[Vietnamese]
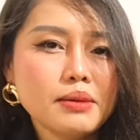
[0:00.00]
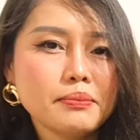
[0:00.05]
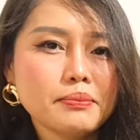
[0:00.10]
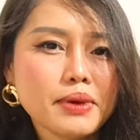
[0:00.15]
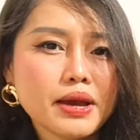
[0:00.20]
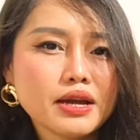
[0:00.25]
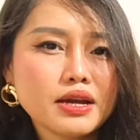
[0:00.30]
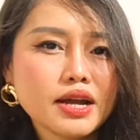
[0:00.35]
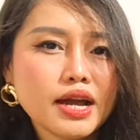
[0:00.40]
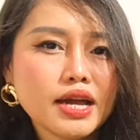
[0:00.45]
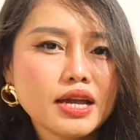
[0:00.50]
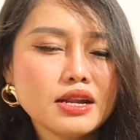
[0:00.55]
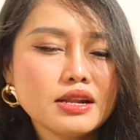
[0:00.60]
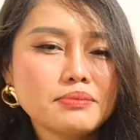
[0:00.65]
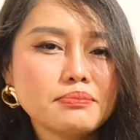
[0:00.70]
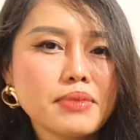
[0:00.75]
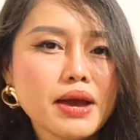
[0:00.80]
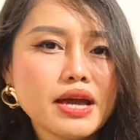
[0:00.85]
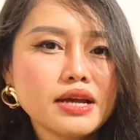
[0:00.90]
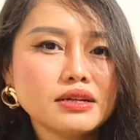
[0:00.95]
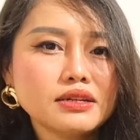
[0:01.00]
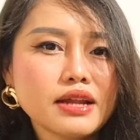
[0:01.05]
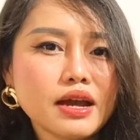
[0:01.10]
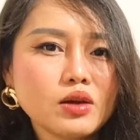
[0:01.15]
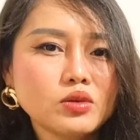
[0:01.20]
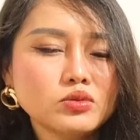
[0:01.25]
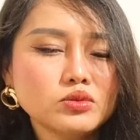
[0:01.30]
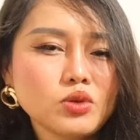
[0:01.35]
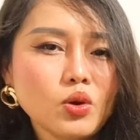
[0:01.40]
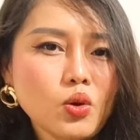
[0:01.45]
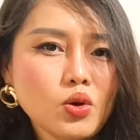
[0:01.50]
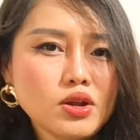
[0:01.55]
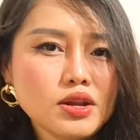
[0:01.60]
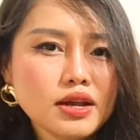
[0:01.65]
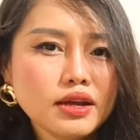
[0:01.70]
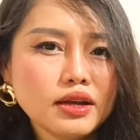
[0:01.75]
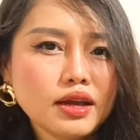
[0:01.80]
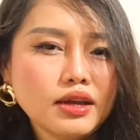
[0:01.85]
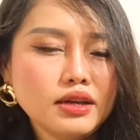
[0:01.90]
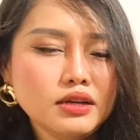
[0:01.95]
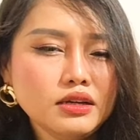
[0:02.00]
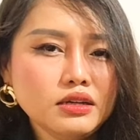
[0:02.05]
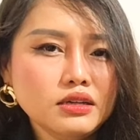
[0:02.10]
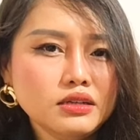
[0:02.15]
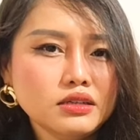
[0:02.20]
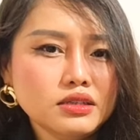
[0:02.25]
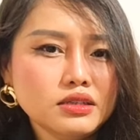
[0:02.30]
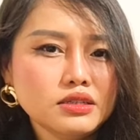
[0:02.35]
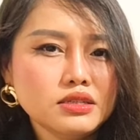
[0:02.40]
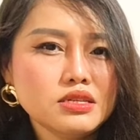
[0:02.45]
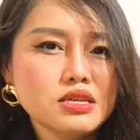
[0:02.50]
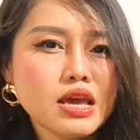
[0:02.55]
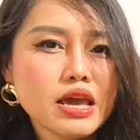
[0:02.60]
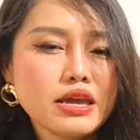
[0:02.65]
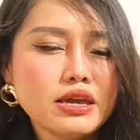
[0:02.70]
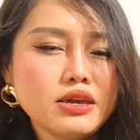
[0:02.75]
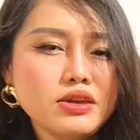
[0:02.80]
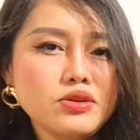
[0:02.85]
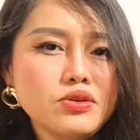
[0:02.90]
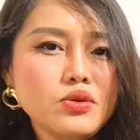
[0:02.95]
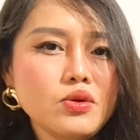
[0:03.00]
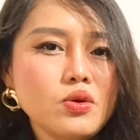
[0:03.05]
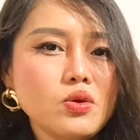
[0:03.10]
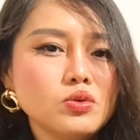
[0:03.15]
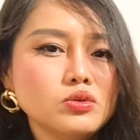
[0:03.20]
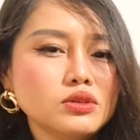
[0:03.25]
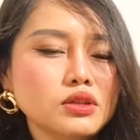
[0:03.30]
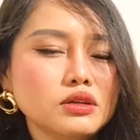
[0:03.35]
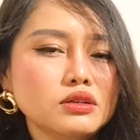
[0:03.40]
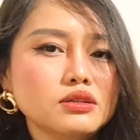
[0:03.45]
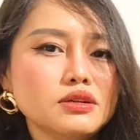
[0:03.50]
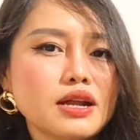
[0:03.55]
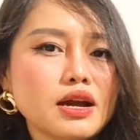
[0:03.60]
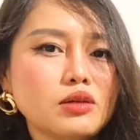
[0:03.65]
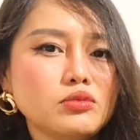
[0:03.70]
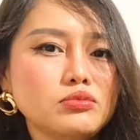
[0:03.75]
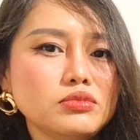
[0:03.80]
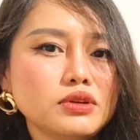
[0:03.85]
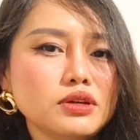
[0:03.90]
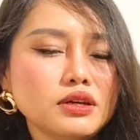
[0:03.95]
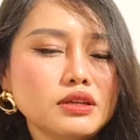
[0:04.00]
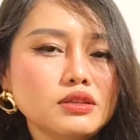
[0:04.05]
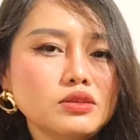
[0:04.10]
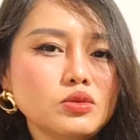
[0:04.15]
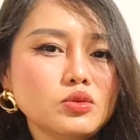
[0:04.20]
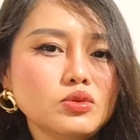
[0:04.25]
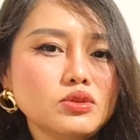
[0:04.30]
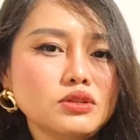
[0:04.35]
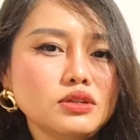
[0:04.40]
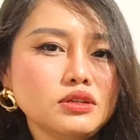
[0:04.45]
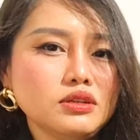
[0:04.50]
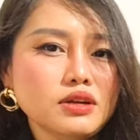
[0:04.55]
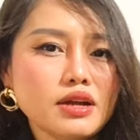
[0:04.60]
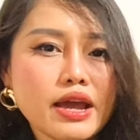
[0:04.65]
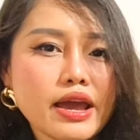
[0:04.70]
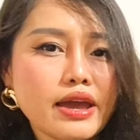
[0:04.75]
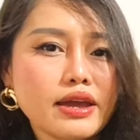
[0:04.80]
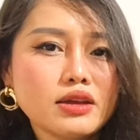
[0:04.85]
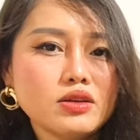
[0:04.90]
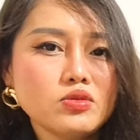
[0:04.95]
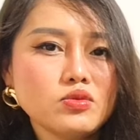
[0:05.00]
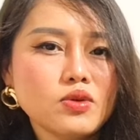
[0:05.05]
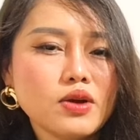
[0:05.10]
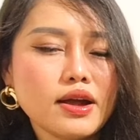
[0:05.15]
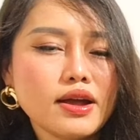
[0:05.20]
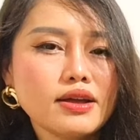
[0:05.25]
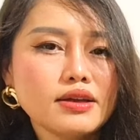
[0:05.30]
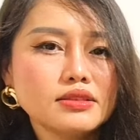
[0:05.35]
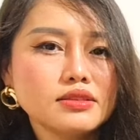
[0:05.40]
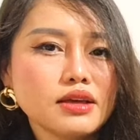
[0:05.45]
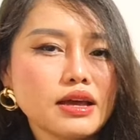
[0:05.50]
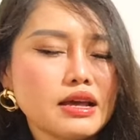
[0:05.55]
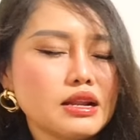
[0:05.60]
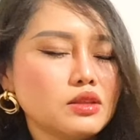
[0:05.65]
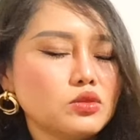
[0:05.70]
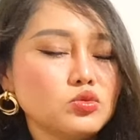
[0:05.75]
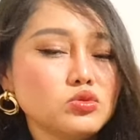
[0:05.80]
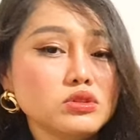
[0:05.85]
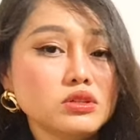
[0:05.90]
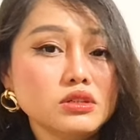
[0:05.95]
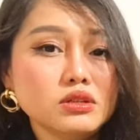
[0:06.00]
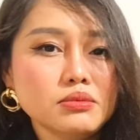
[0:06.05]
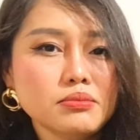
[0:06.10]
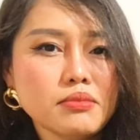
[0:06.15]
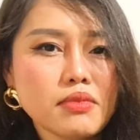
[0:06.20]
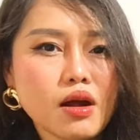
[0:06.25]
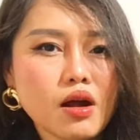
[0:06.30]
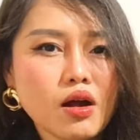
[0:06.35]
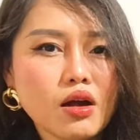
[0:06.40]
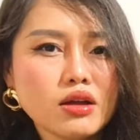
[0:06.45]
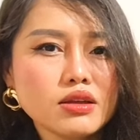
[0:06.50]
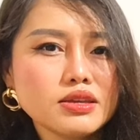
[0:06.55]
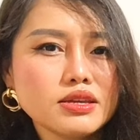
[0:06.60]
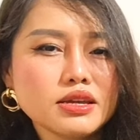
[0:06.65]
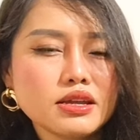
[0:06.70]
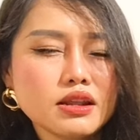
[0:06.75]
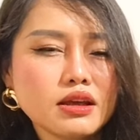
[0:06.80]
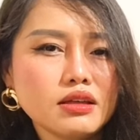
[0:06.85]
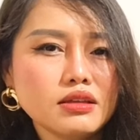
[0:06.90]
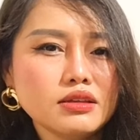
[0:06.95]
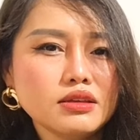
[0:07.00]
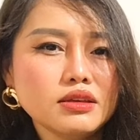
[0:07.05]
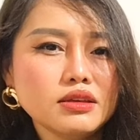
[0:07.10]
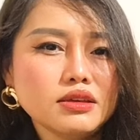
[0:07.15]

Bà khai là ban đầu tôi là cái người nhảy vô tự động Cái tôi ngứa hán quá thành tôi ngứa mỏ gì đó